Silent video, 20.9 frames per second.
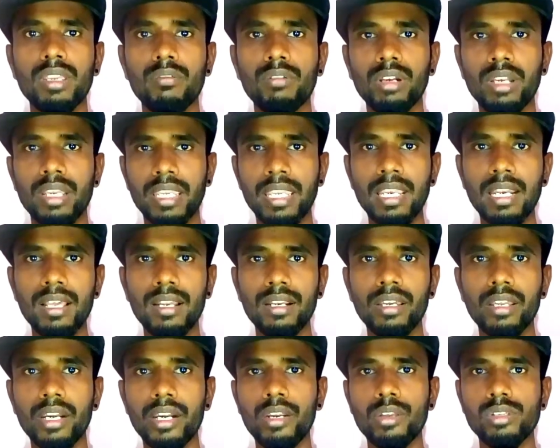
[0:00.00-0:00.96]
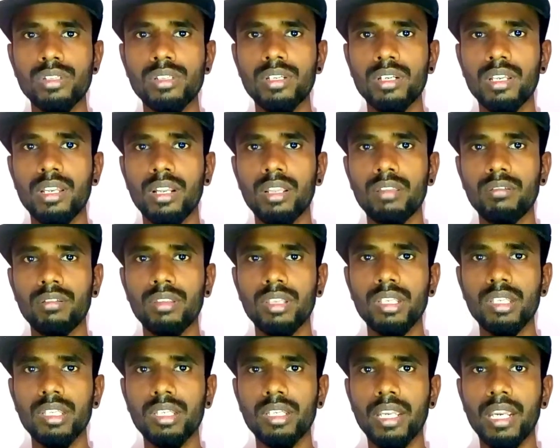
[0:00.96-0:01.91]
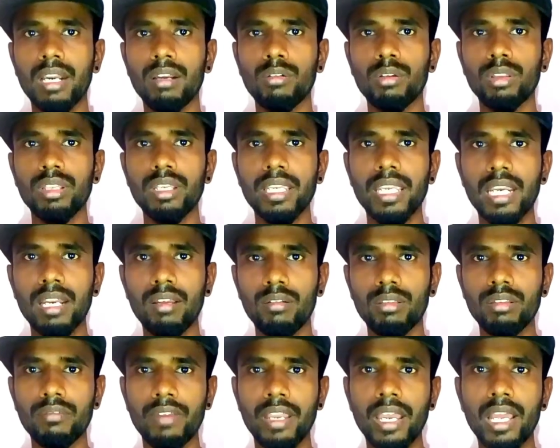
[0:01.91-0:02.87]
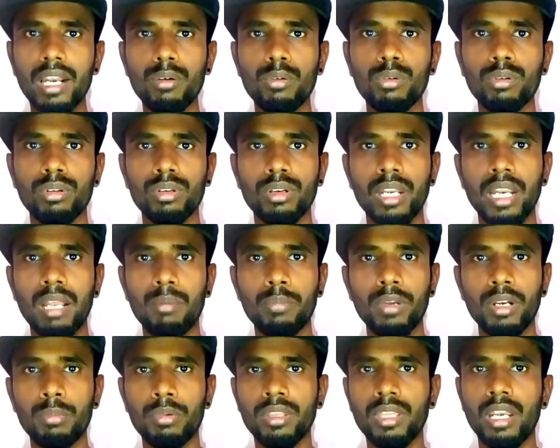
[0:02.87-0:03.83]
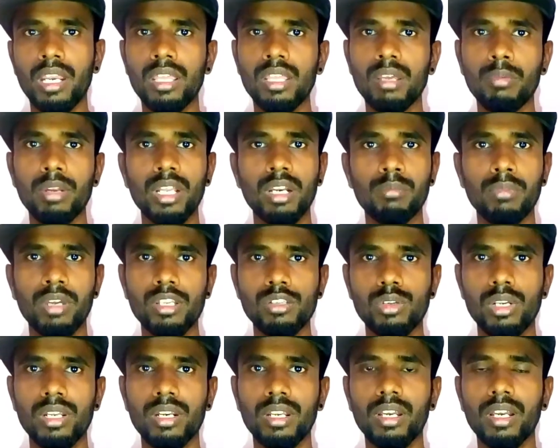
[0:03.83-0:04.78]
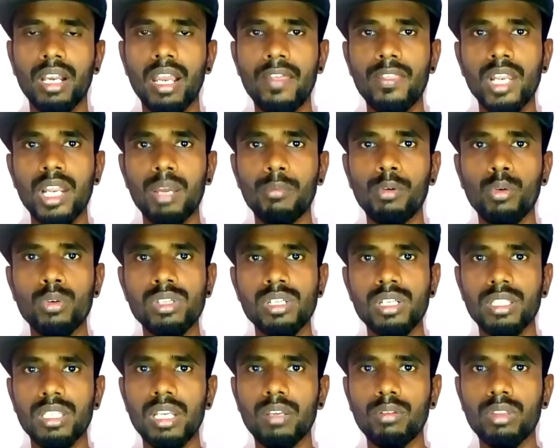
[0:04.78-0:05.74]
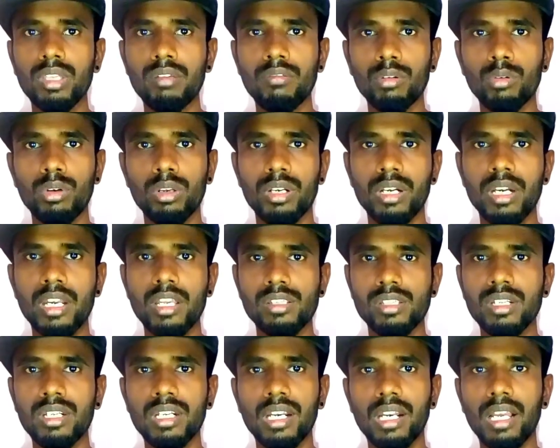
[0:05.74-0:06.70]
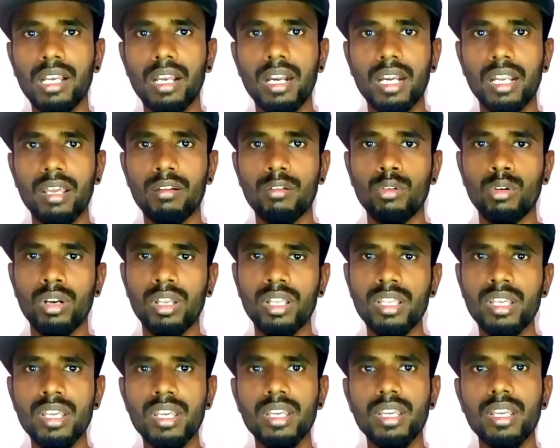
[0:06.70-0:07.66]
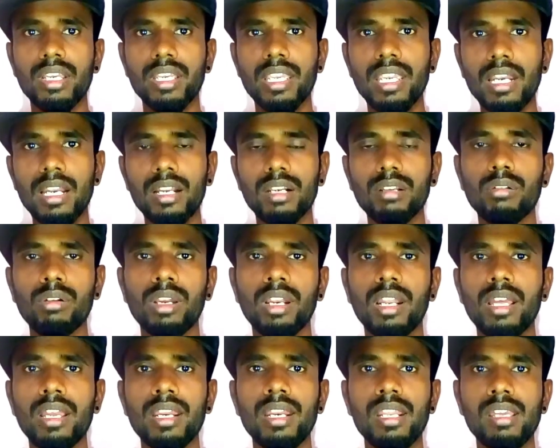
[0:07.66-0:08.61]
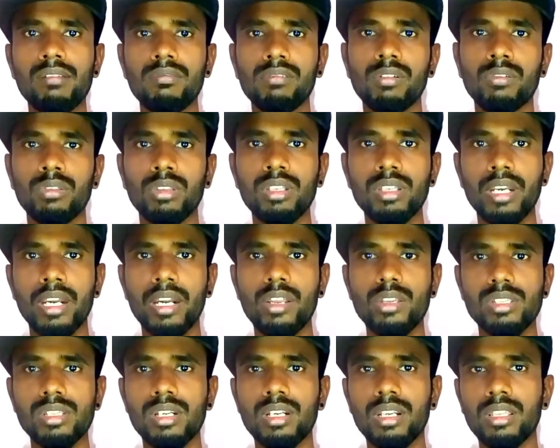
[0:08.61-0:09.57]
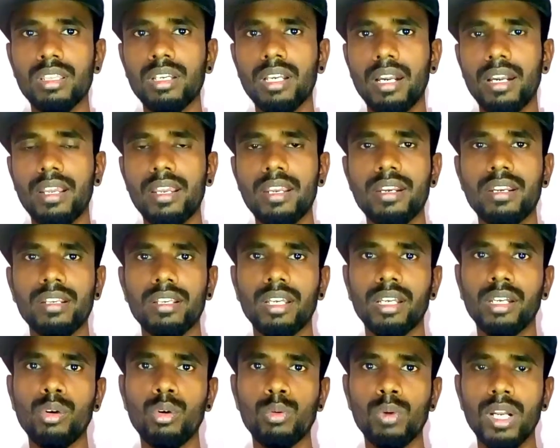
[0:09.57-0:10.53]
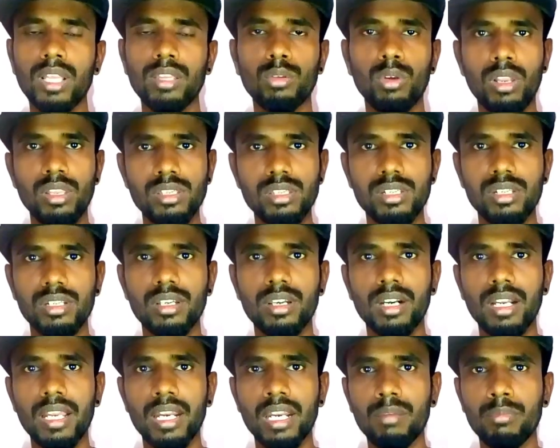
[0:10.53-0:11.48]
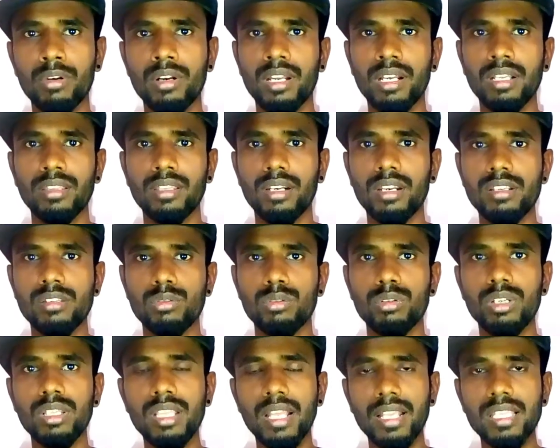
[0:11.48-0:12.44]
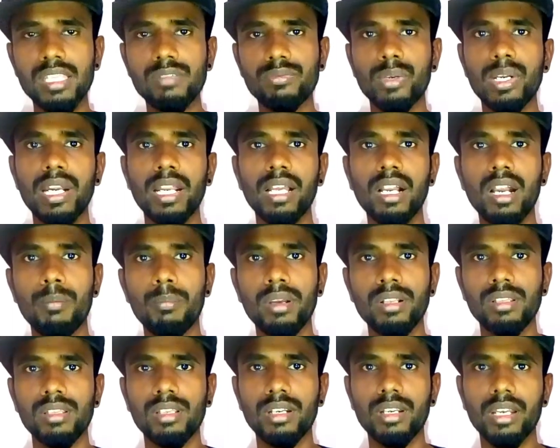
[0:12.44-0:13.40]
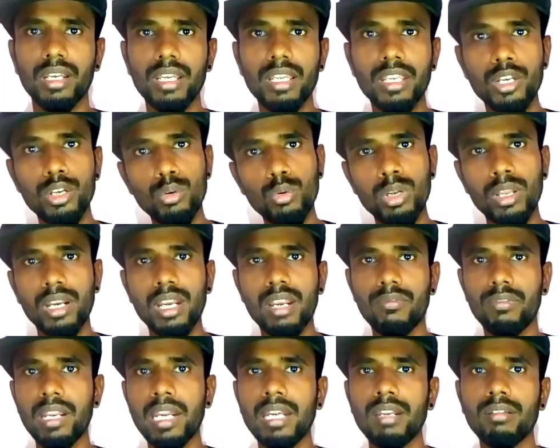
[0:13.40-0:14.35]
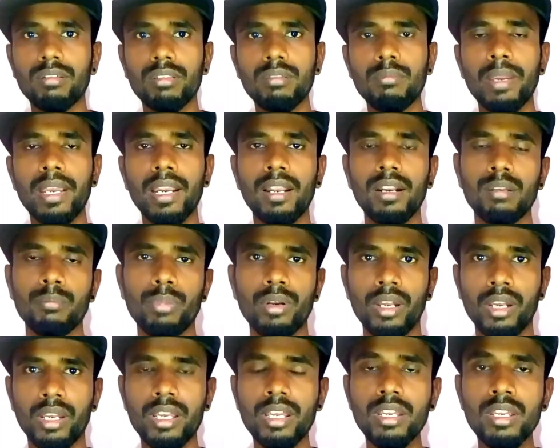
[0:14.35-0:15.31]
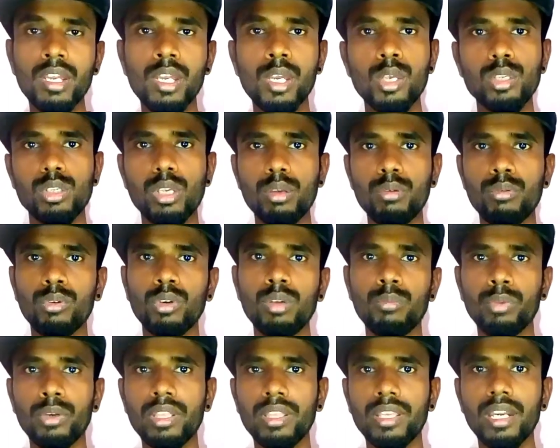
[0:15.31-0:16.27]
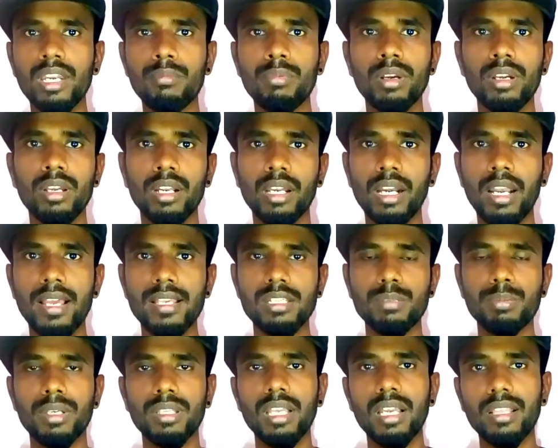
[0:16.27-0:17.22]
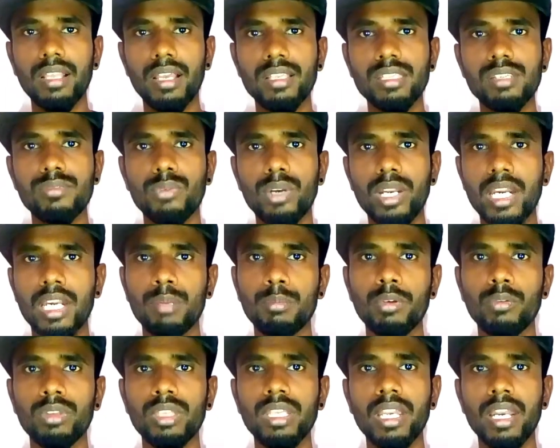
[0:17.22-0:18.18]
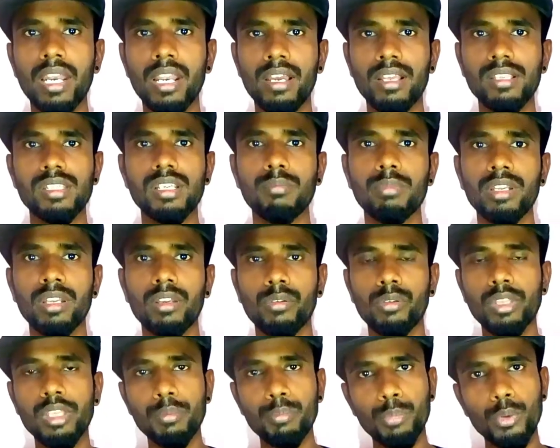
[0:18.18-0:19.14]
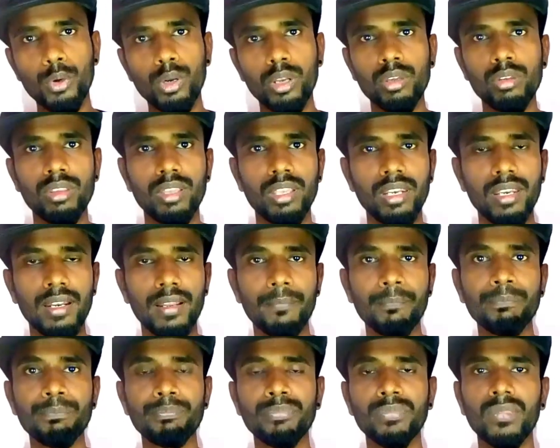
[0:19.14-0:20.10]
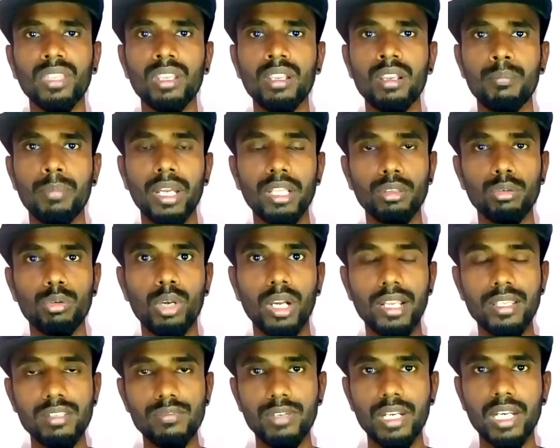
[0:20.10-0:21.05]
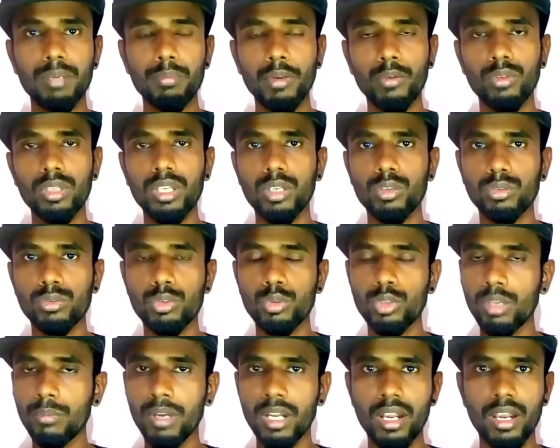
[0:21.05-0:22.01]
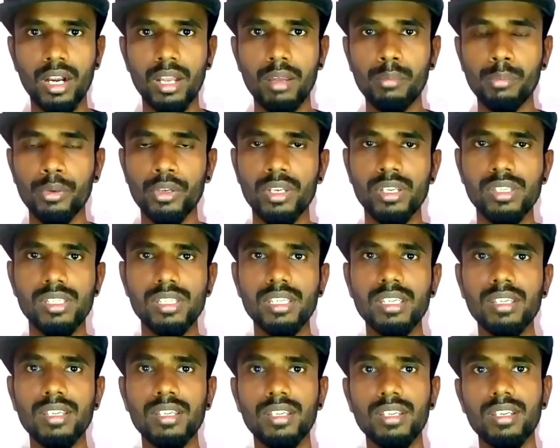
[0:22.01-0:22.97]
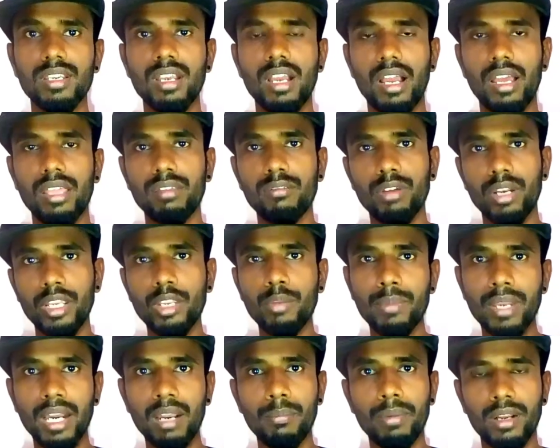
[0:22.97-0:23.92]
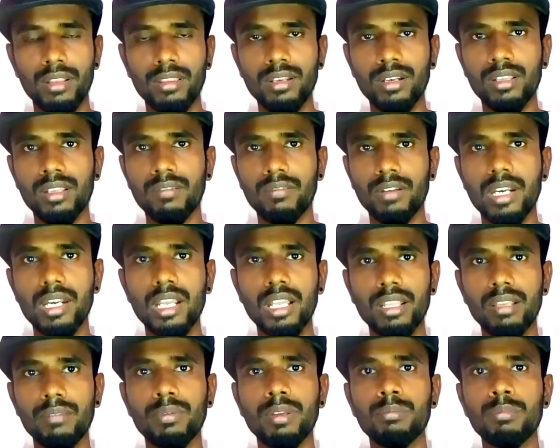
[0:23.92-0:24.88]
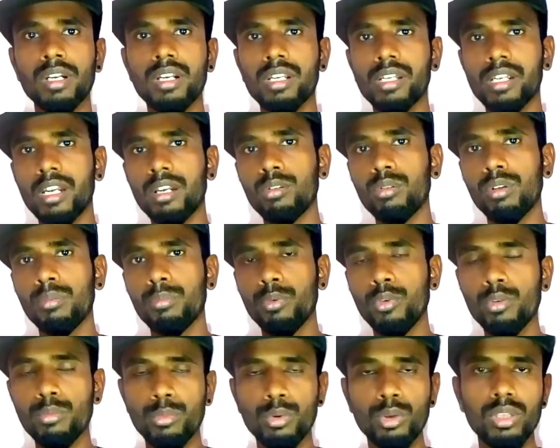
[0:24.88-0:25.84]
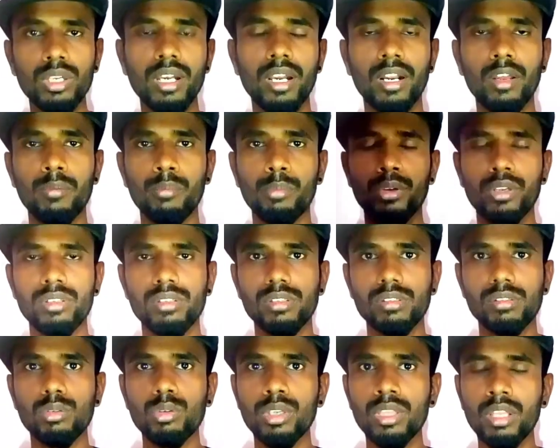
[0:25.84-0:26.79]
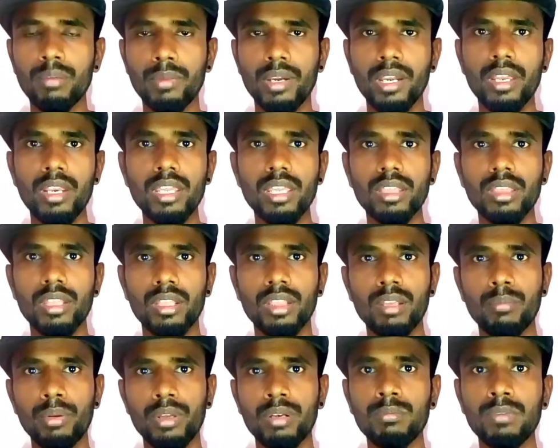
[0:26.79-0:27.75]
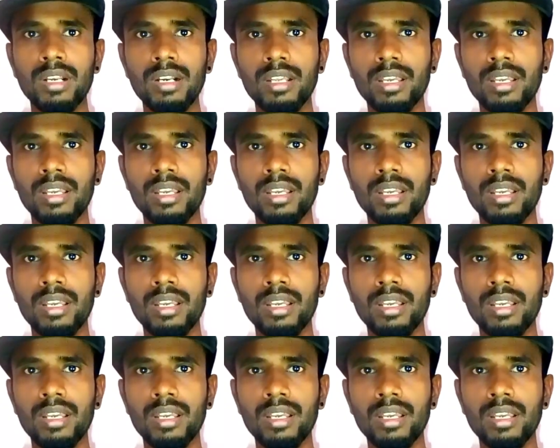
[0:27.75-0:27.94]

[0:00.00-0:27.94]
இவங்க கீழே இருக்க ரேடியோ இருந்து வந்து எங்களுக்கு வந்து கீழே வந்து வேறு ஒரு நிலப்பரப்பு தெரியுது அப்படிங்கிற மாதிரி சொல்லியிருக்காங்க அது இல்லாமல் கொஞ்ச நேரத்தில் வந்து இவங்களோட ரேடியோ சிக்னல் எல்லாம் கட் ஆகணும்னா கீழே இருக்கவங்க எல்லாம் என்ன இவங்க வந்து ரேடியேஷன்லேருந்து கட் ஆகிட்டு இருக்காங்க ஒரு வேளை தொலைஞ்சிட்டு இருக்காங்களா என்ன பண்ணுறாங்க தெரியலன்னு சொல்லிட்டு இந்த அஞ்சு ஃப்ளைட்டை காப்பாற்றுறதுக்காக இன்னும் நிறைய ஃப்ளைட்டை வந்து மேலே அனுப்புகிறாங்க ஸோ இவங்களும் போய் தேடி பார்க்குறாங்க லாஸ்ட் பார்த்தா அந்த அஞ்சு ஃப்ளைட்டுமே வந்து என்ன ஆச்சு அப்படிங்கிறது வந்து இப்போ வரைக்கும் தெரியல பார்த்துக்கோங்க அஞ்சு ஃப்ளைட்டுமே வந்து சுத்தமாக காணாமல் போயிடுச்சு அது வரைக்கும் மேலே பறந்துட்டு இருந்த ஃப்ளைட்டு அந்த பெரும்புரா டயங்களுக்குள்ளே போகும்போது காணாமல் போயிடுச்சு ஸோ இந்த மாதிரி இந்த பெரும்புரா